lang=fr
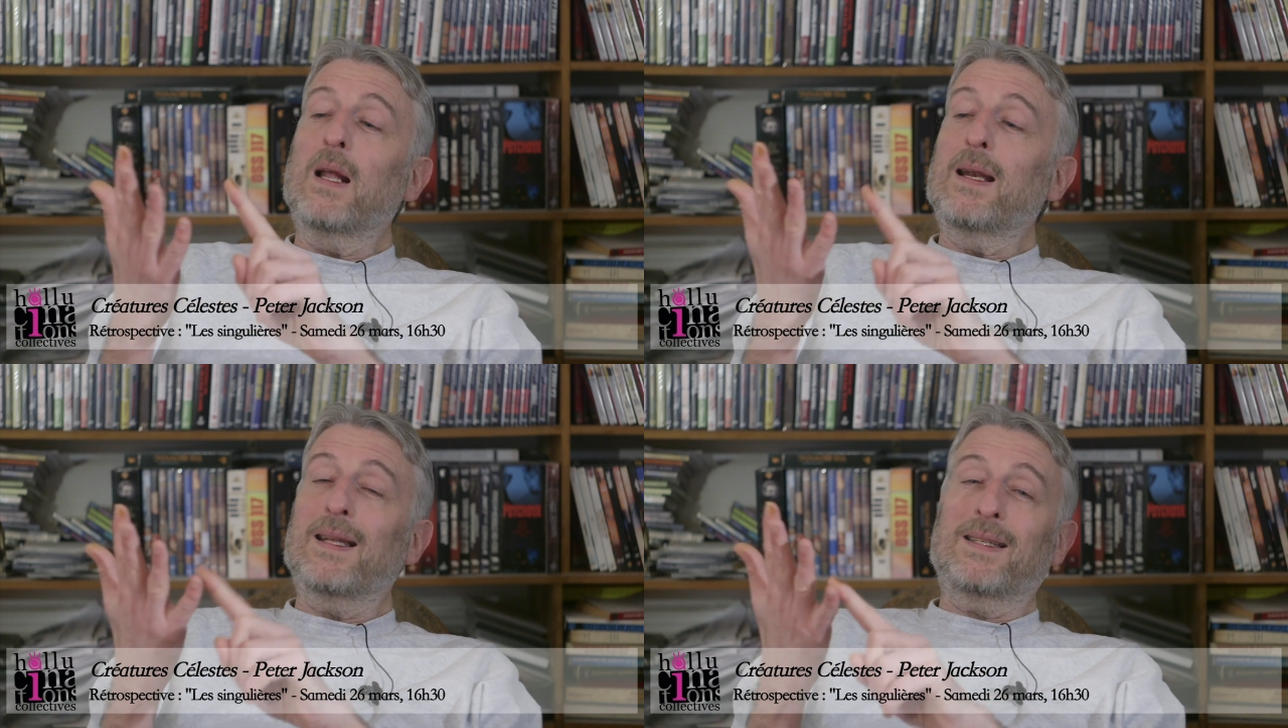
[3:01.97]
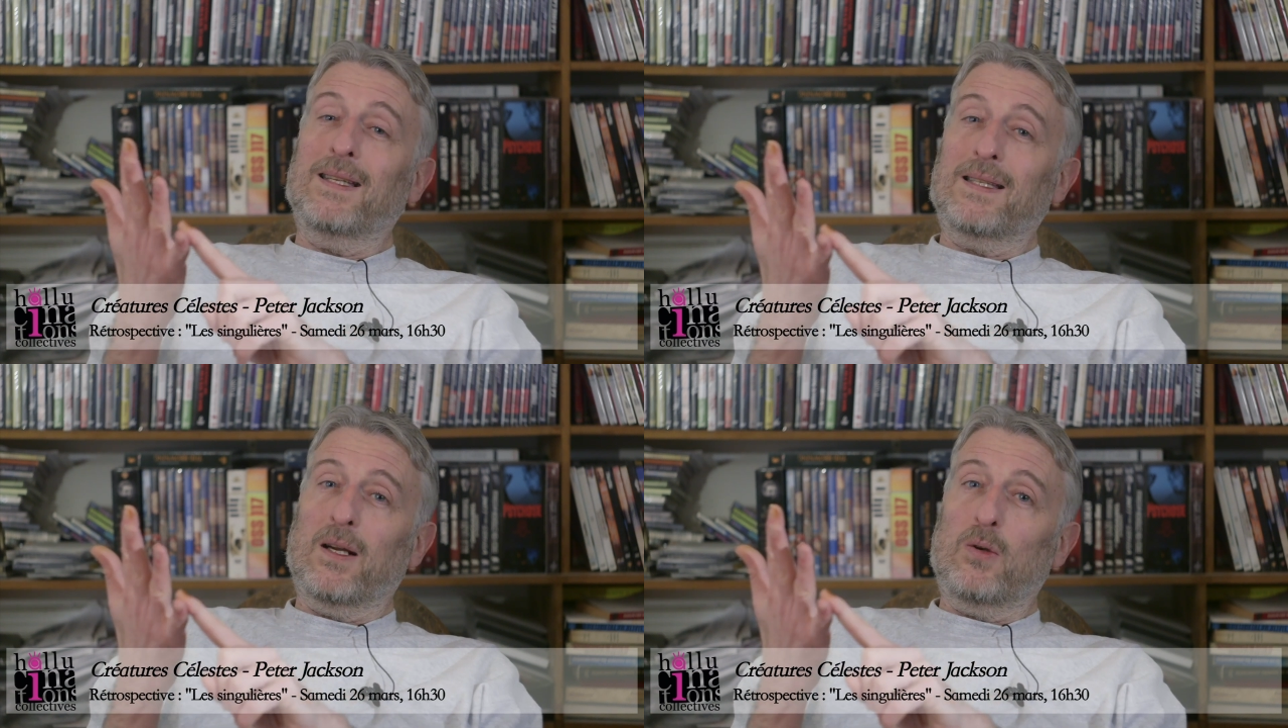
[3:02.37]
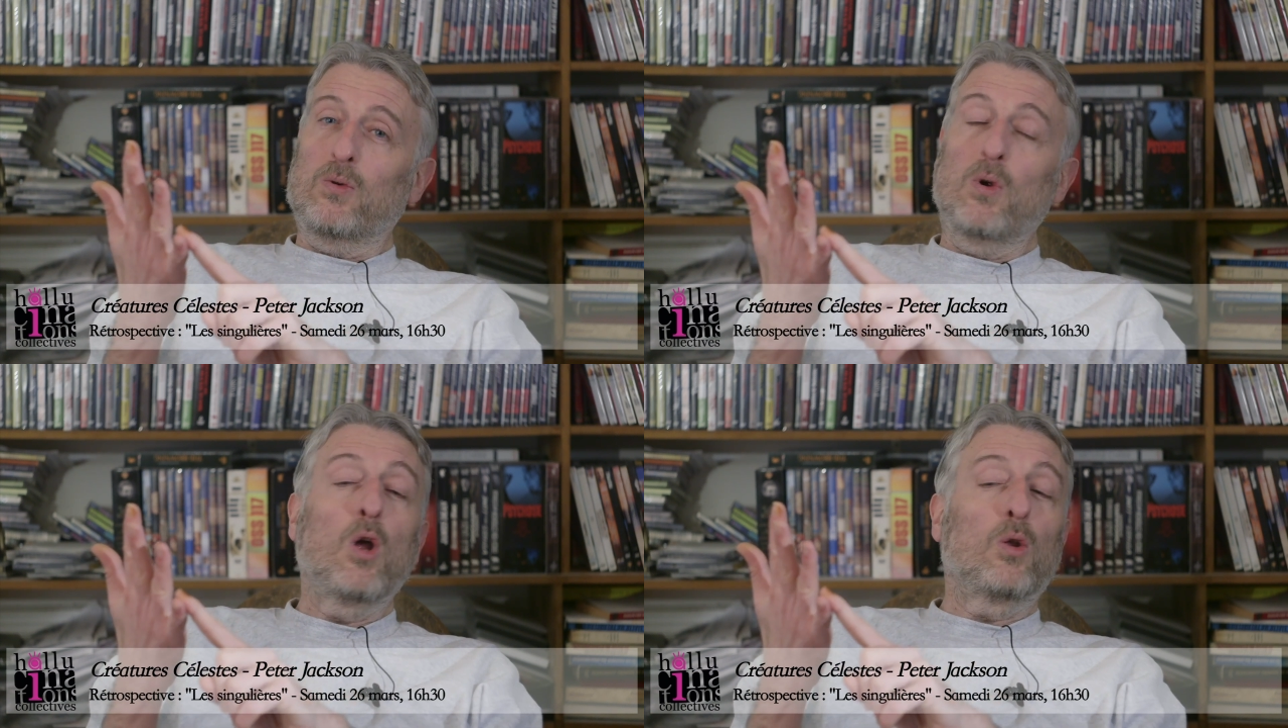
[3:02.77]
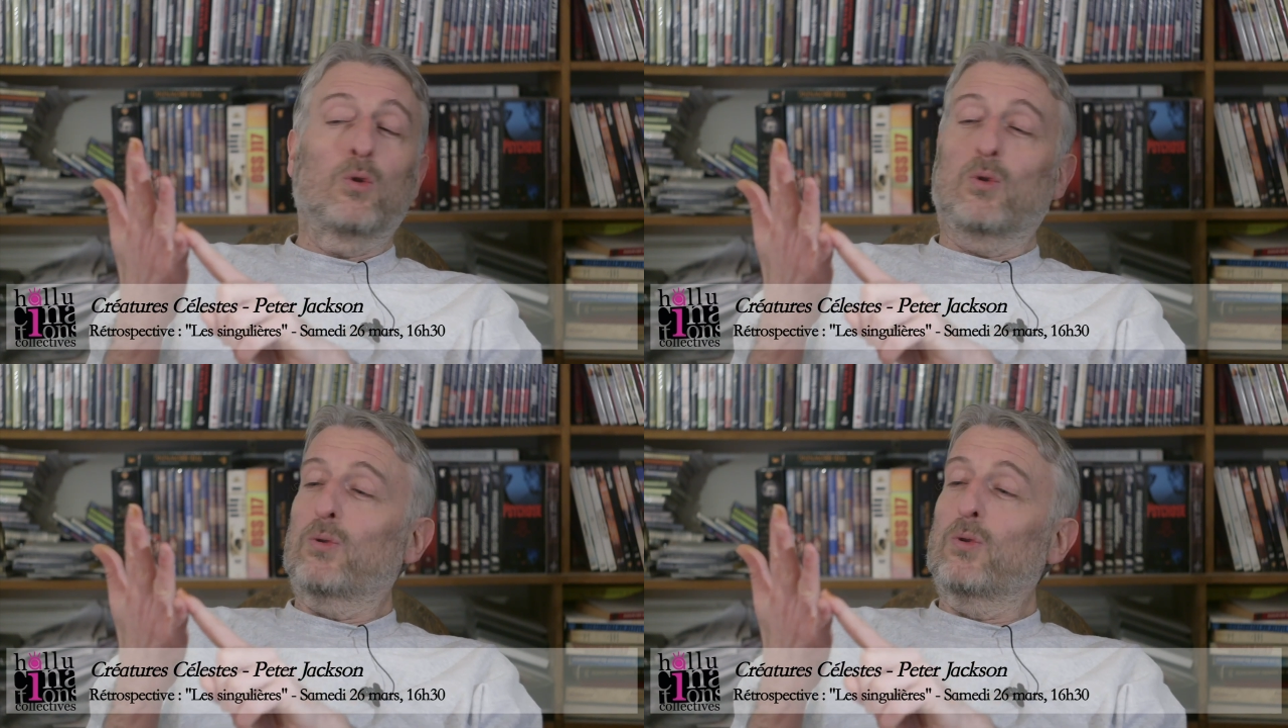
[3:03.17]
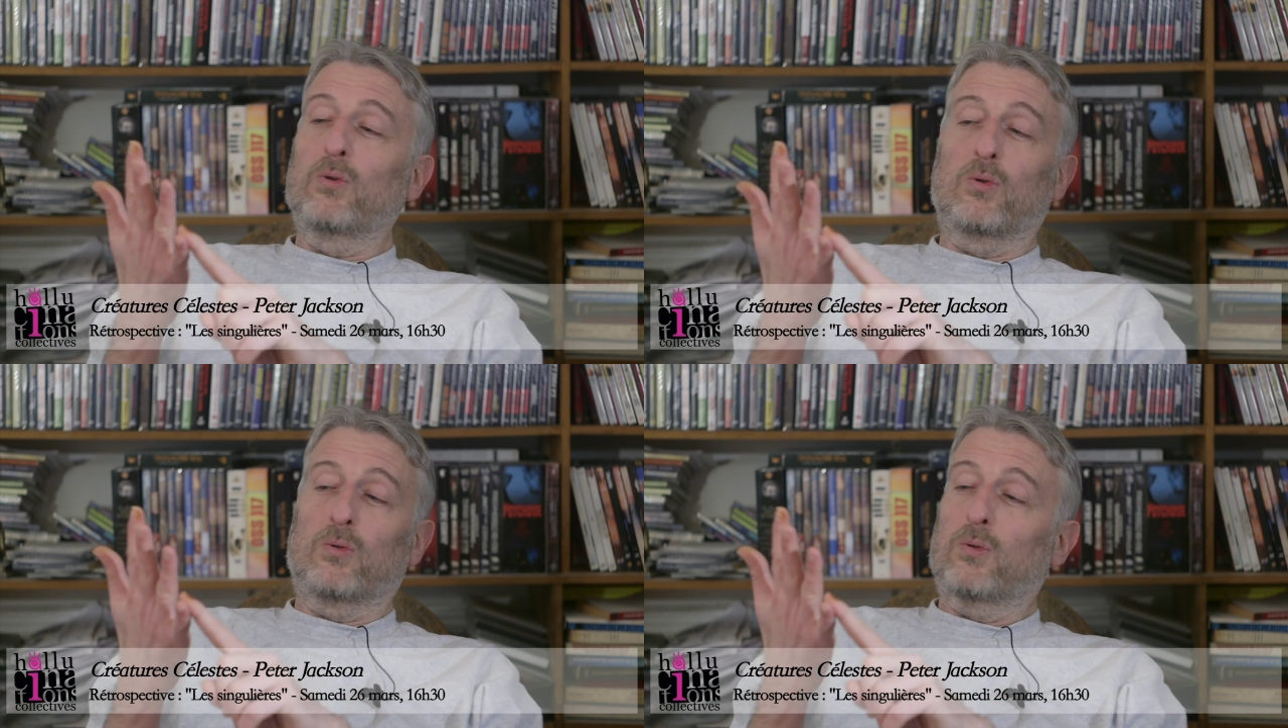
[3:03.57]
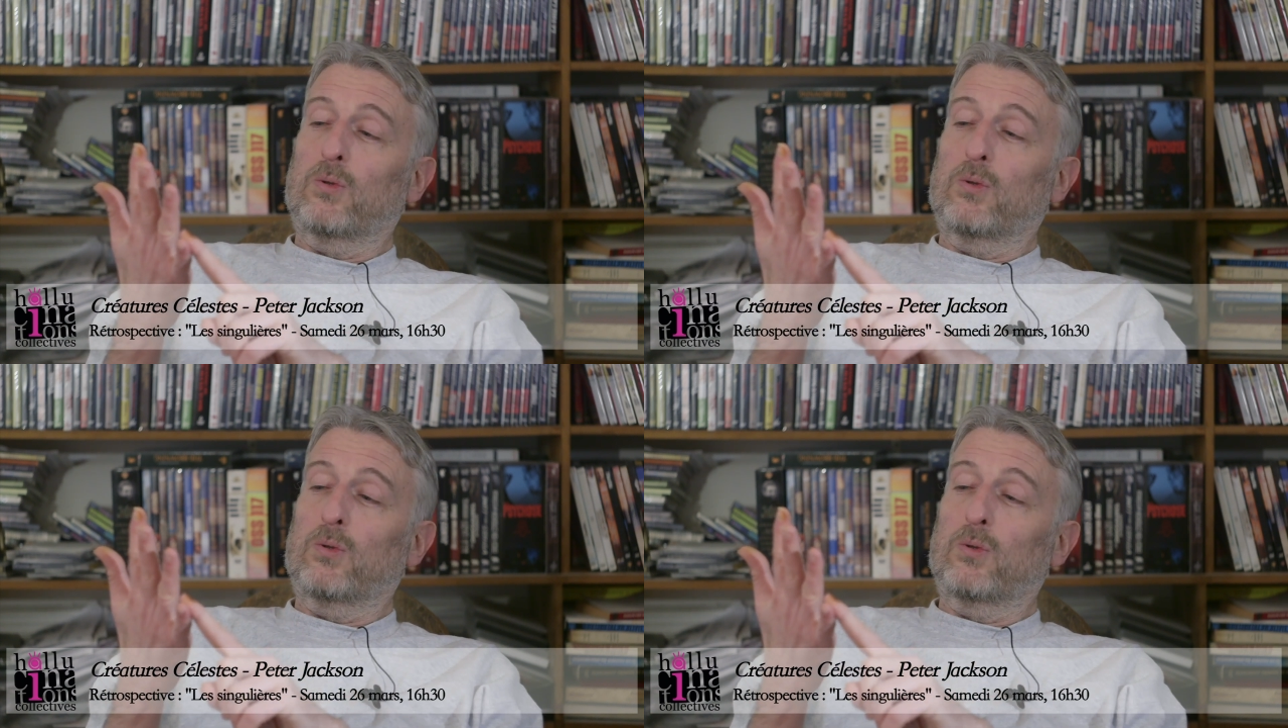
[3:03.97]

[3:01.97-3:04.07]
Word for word: La celle Saint-Cloud Non, non, non.